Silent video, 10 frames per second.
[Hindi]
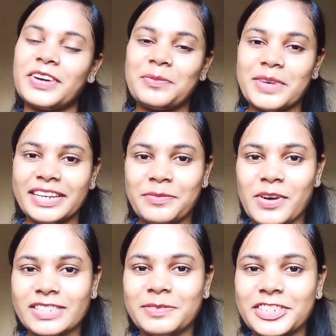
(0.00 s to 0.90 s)
कमेंट
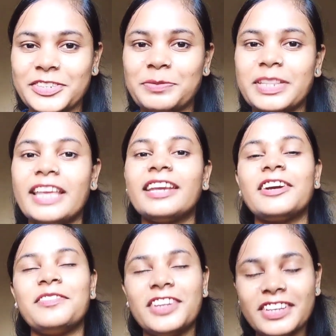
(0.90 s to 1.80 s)
बॉक्स में जरूर बताइएगा और
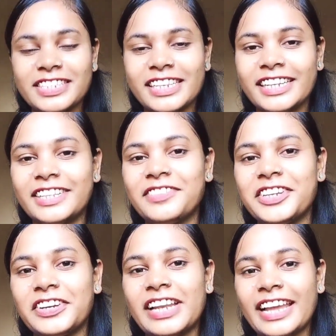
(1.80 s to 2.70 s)
वीडियो अच्छी लगी तो वीडियो
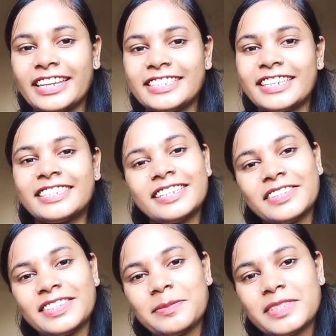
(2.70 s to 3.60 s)
को लाइक कीजिए चैनल को
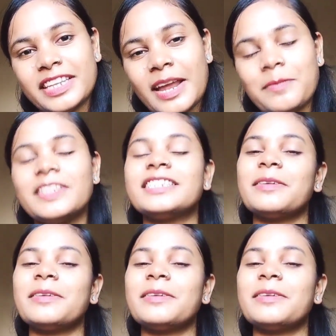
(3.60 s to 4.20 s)
सब्सक्राइब कीजिए